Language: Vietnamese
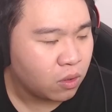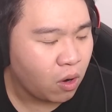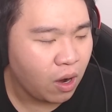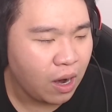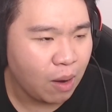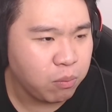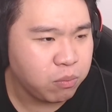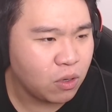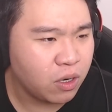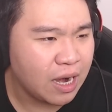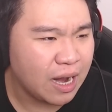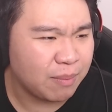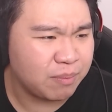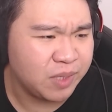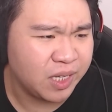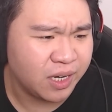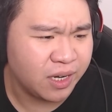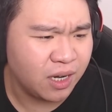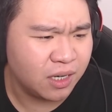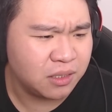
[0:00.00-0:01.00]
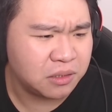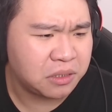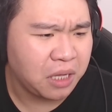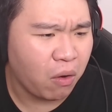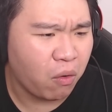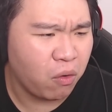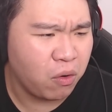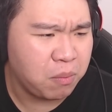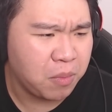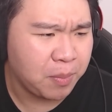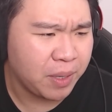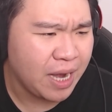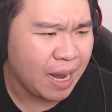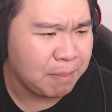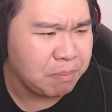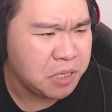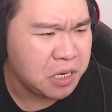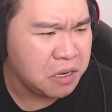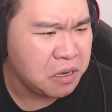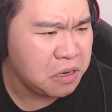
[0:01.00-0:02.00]
con ốc nó làm gì nên tội mà mày
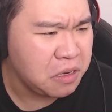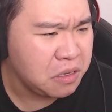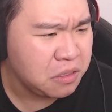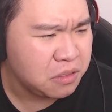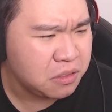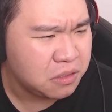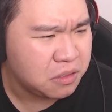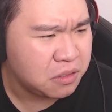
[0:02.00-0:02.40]
đấm nó.